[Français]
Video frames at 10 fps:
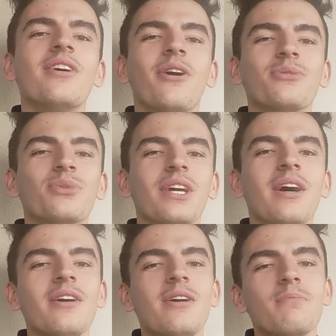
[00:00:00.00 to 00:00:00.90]
En tout
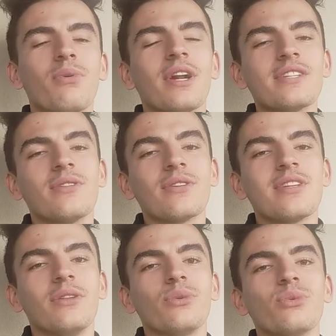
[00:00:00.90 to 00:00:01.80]
cas, pour l'instant,
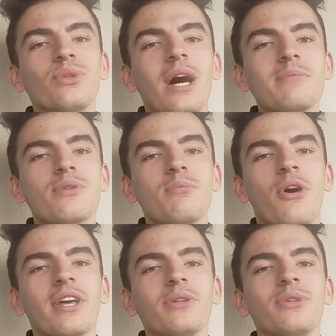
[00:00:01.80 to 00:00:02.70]
ça ne te coûte absolument
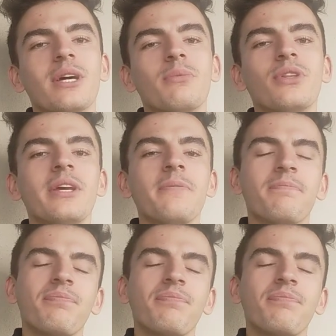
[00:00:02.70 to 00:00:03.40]
rien de t'abonner